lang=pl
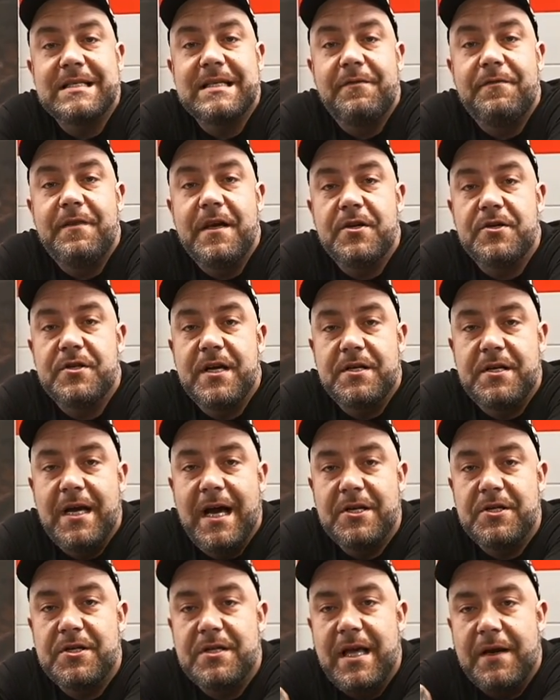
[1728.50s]
zawierzać
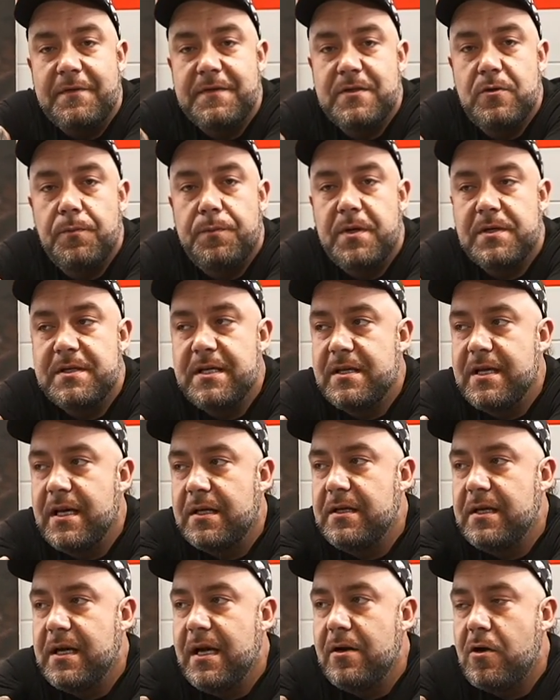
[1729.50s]
aż tak w 100%
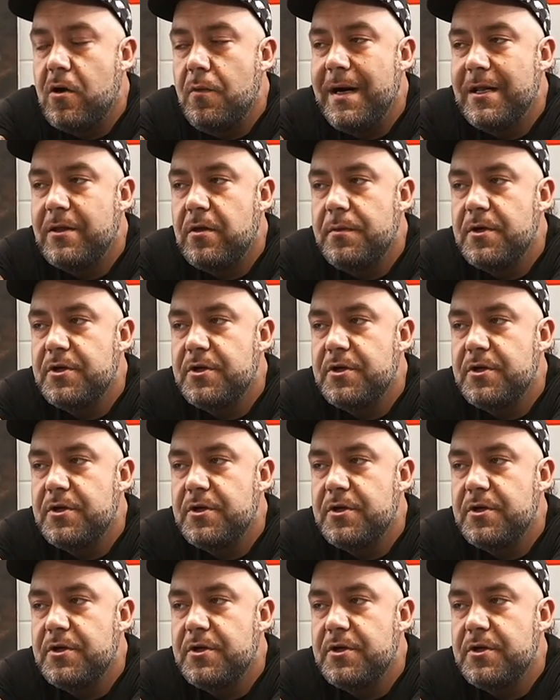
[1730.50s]
tych alkomatom,